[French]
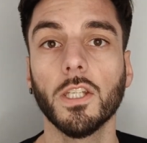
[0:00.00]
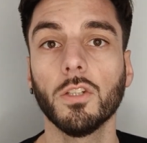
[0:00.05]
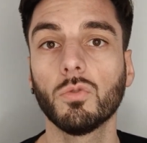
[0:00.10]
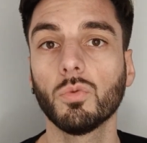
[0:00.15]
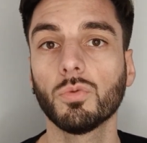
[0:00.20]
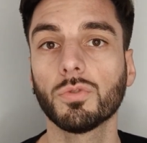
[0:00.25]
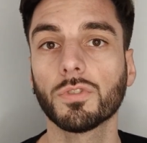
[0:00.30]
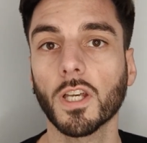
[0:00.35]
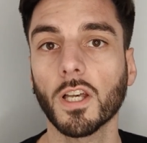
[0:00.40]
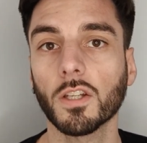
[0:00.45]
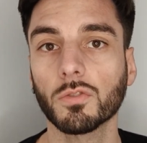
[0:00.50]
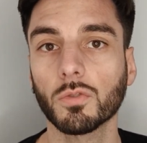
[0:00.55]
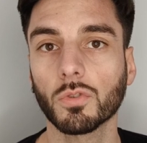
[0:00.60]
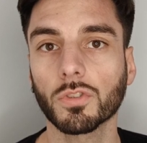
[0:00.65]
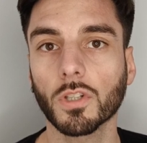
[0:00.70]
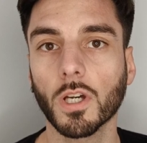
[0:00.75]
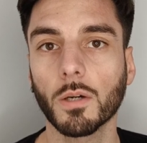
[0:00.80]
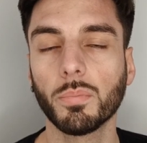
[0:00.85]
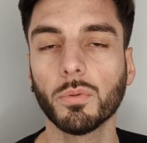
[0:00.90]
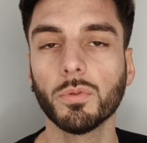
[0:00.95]
Et tout ça, ce
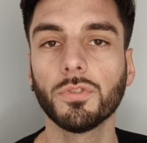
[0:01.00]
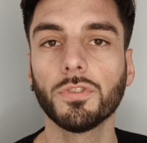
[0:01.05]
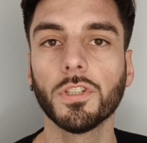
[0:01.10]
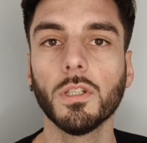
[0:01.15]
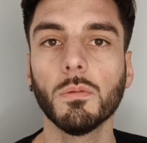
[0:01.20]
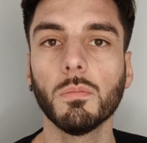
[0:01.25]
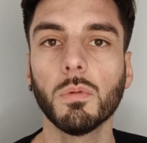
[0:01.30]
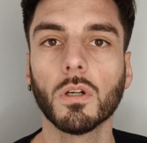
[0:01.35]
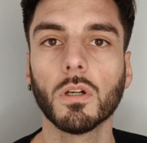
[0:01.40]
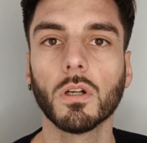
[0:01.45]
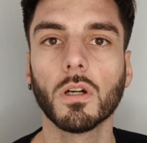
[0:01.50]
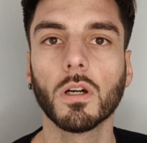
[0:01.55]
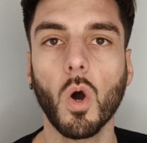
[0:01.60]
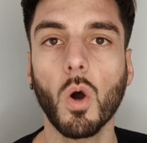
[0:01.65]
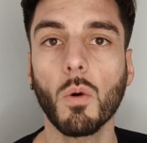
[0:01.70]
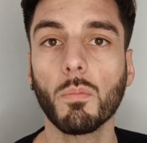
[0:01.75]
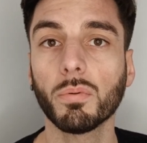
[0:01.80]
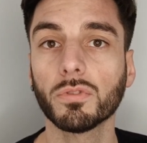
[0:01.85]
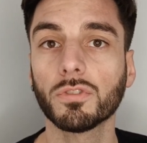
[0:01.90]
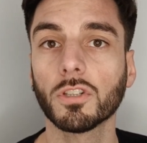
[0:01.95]
sera possible
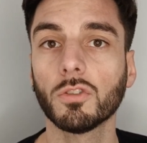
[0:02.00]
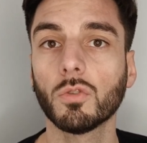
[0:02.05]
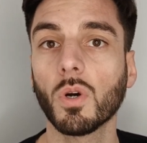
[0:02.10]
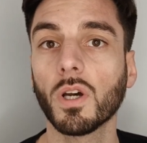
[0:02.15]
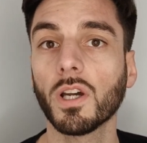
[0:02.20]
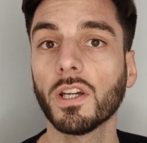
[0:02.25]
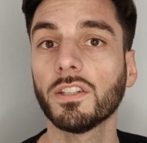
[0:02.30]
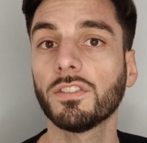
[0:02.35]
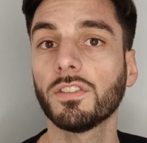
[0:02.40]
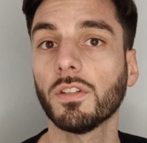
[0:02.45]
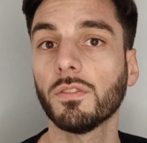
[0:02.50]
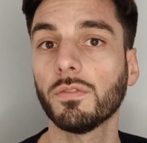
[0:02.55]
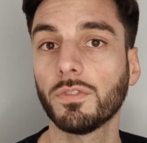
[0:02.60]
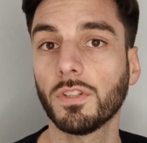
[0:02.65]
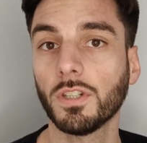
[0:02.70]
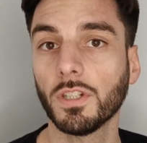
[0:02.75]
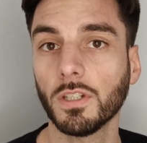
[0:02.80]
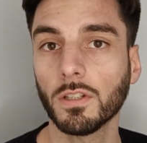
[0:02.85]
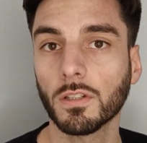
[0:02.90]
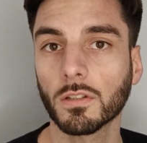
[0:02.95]
en possédant un
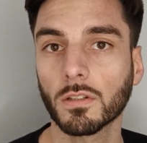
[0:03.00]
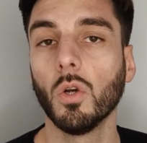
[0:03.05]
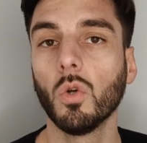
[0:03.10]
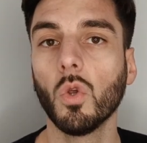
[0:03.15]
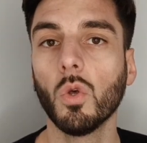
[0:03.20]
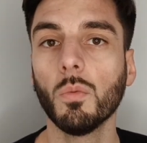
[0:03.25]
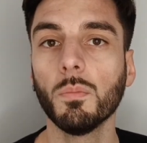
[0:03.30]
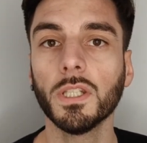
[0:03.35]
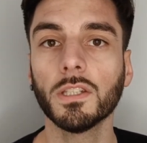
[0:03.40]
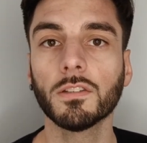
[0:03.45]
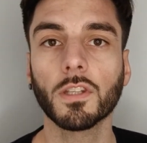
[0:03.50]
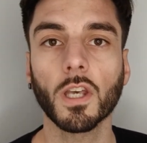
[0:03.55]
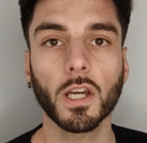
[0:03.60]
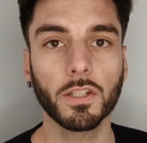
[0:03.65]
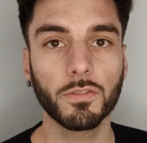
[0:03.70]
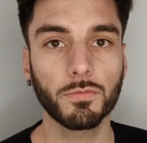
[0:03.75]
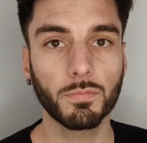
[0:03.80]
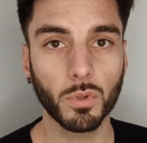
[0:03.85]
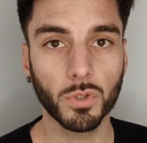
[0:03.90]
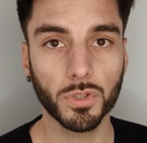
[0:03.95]
SFT. Le mint
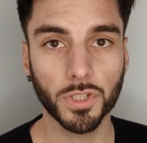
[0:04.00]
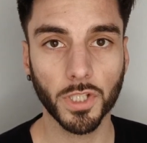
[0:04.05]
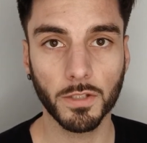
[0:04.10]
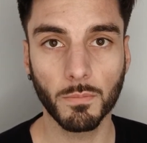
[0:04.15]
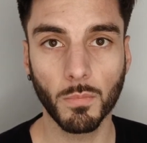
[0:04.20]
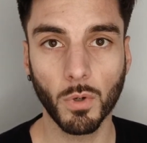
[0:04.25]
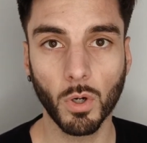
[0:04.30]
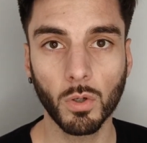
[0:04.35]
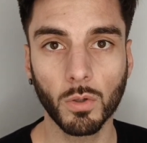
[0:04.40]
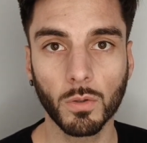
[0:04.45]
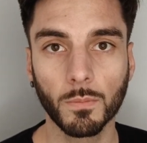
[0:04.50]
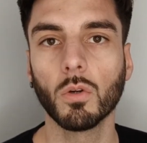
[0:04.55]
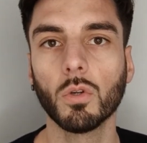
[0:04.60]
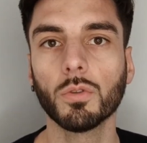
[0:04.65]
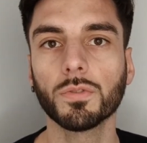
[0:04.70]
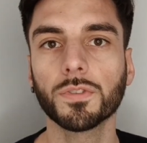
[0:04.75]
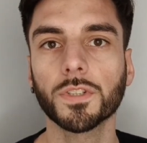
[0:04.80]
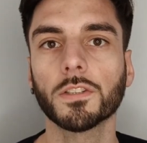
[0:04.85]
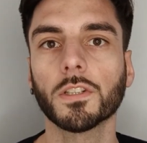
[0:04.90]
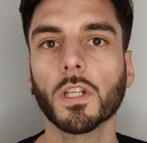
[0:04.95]
arrive prochainement,
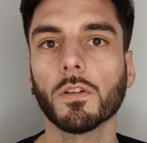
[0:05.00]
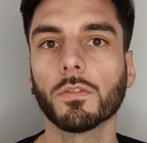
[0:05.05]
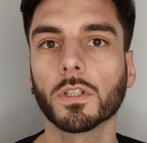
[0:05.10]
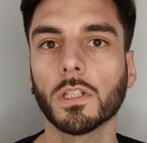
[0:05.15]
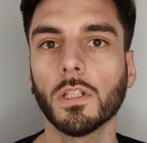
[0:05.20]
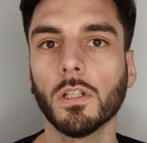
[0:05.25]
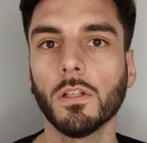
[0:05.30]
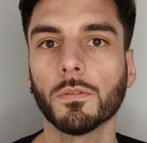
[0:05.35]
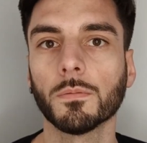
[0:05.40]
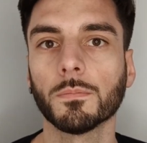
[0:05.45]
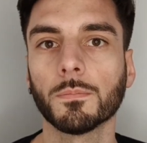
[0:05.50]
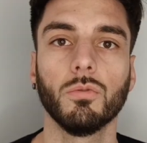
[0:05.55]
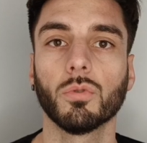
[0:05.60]
le 7 avril.